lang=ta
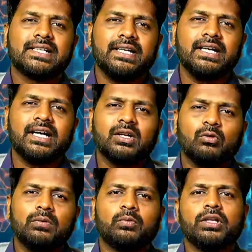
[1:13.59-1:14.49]
சரியான
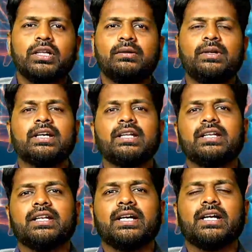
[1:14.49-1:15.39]
ஒரு புரிதல்
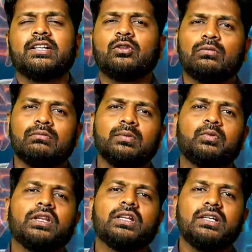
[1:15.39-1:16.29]
அப்படிங்கிறது இல்லை அல்லது ரொம்ப
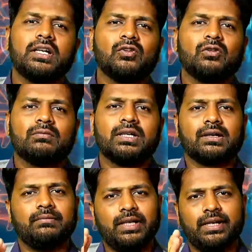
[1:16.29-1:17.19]
புரிதலுங்கிறது ரொம்ப
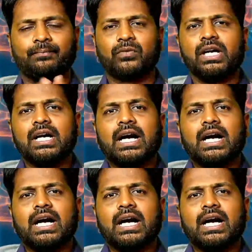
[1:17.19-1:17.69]
கம்மியாக இருக்குது